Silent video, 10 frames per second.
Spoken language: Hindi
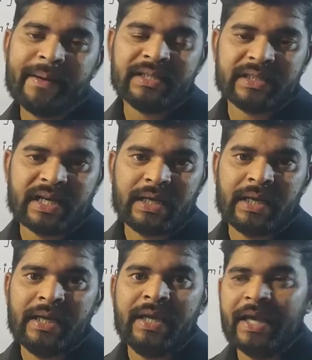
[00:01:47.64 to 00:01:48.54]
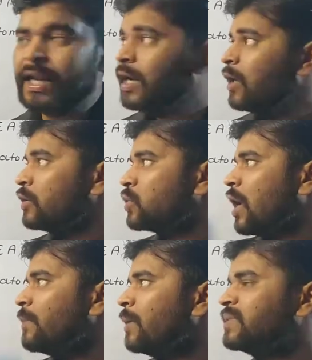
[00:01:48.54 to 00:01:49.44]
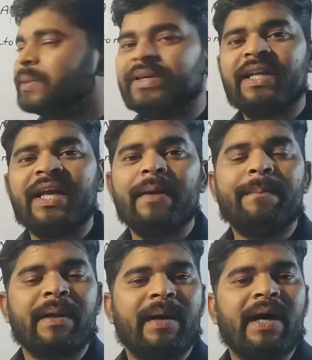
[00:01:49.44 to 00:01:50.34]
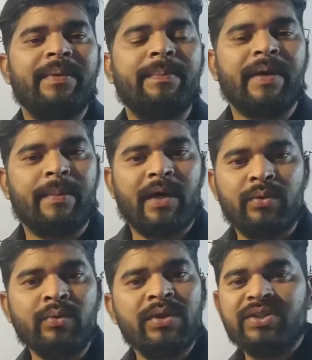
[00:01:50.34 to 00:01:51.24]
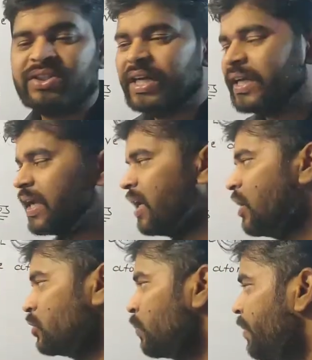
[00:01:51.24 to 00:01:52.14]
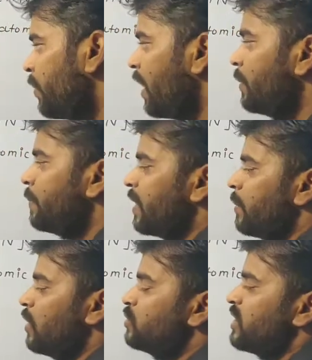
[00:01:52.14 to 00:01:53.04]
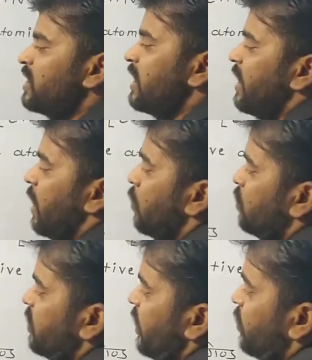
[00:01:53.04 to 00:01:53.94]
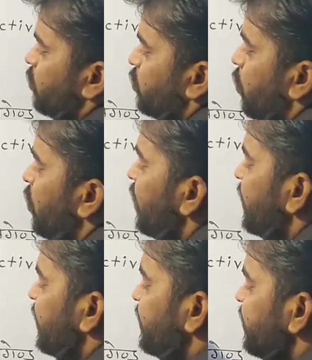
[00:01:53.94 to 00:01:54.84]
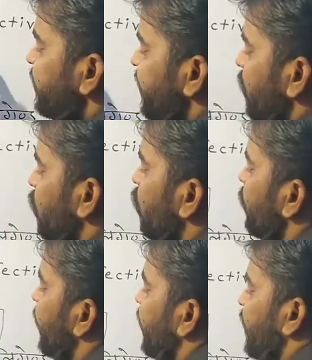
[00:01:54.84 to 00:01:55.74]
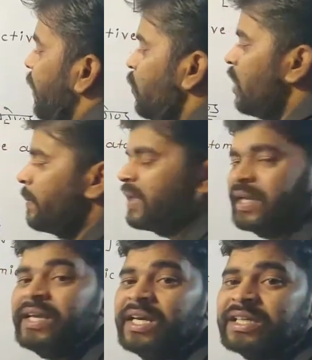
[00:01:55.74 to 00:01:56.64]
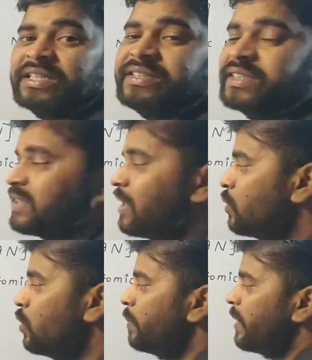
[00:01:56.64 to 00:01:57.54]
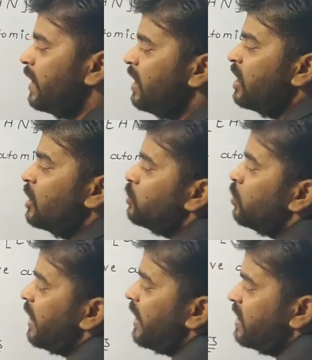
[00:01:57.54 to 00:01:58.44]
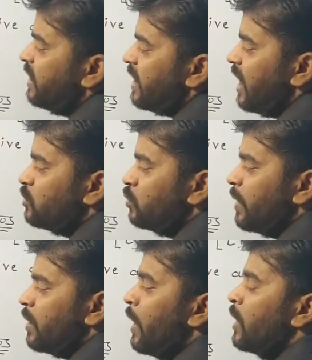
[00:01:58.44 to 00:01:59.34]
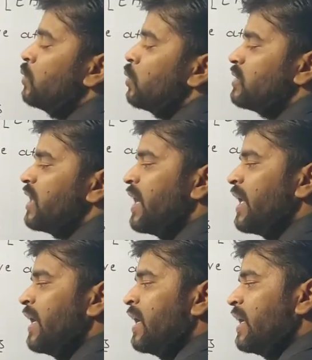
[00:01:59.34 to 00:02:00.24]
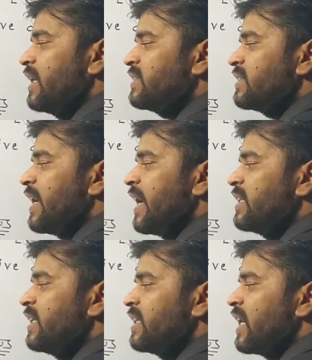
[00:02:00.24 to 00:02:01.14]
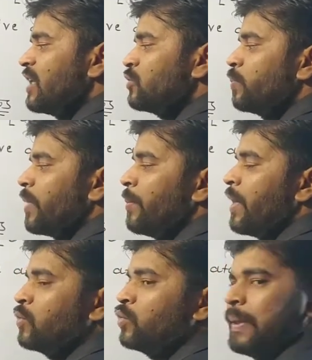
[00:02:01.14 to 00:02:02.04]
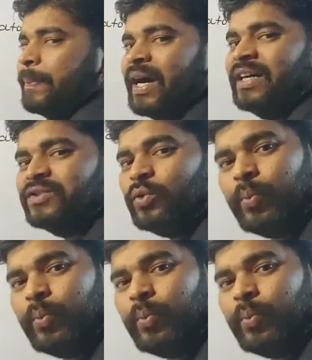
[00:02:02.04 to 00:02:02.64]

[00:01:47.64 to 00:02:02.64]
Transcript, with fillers: बनता है है ना तो अब हम समझ रहे हैं प्रभावी परमाणु संख्या तो प्रभावी परमाणु संख्या क्या होती है दोस्तों किसी संकुल में क्या बोला मैंने किसी संकुल में जो केंद्रीय धातु परमाणु होता है इस केंद्रीय धातु परमाणु के पास